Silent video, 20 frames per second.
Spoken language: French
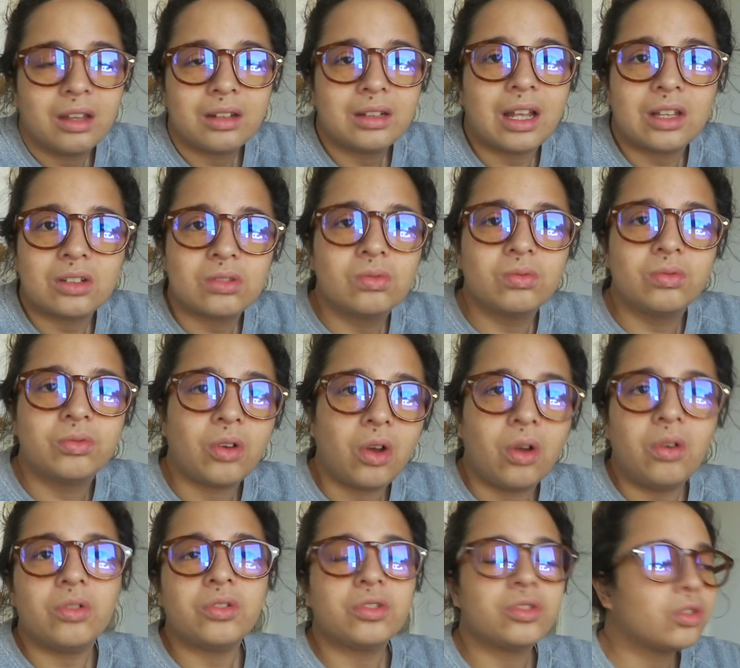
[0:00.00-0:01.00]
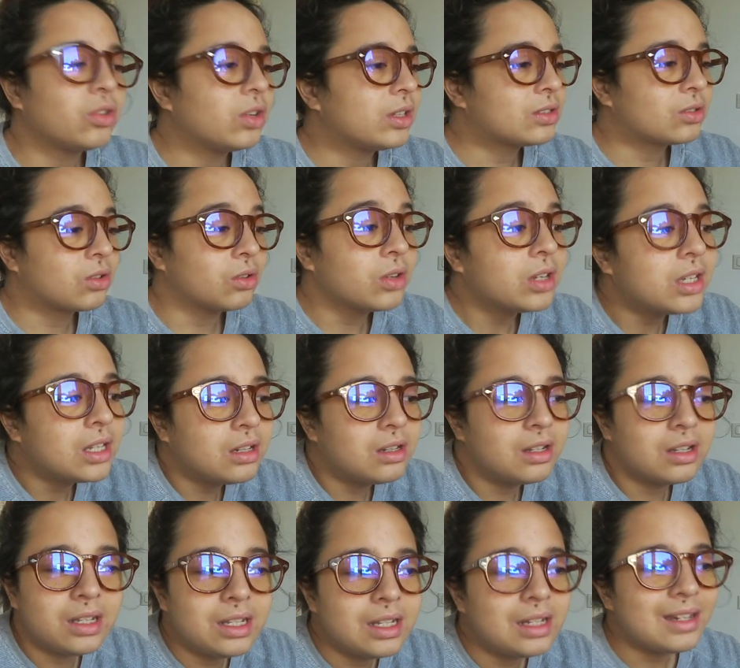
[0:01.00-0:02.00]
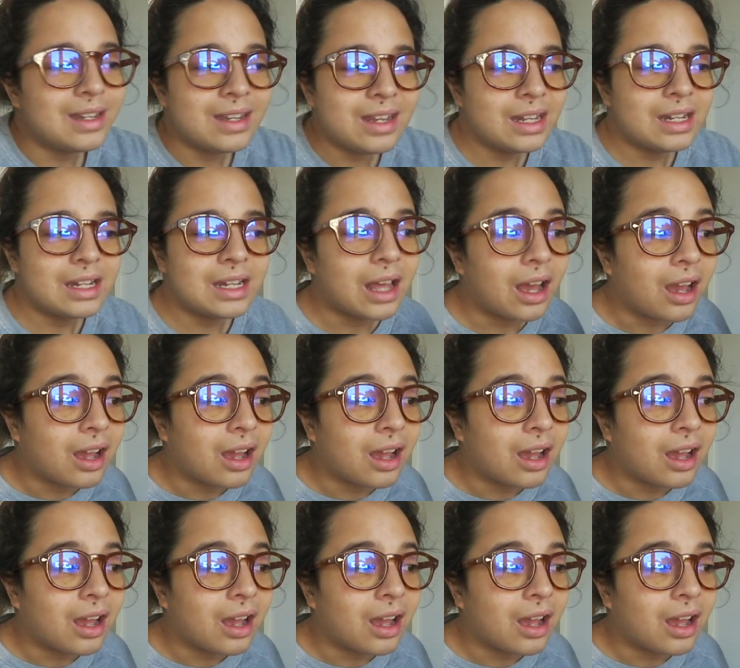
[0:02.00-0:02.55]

la, souffrance Est-ce qu'il il,